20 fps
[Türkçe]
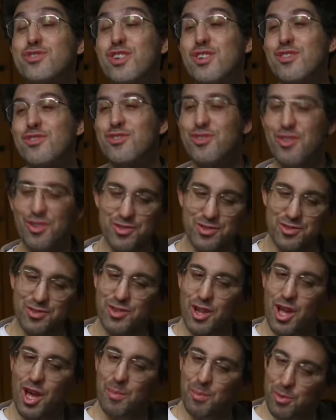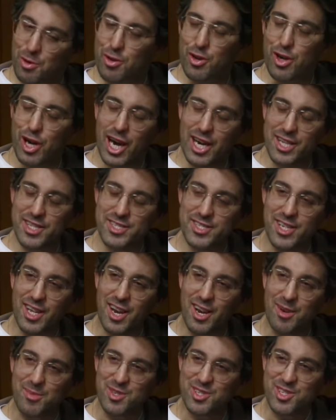güzel düşünüyorsunuz. Buyurun kaynınızı
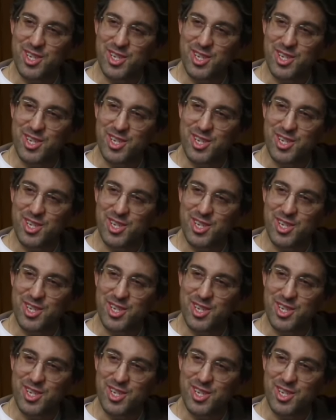alalım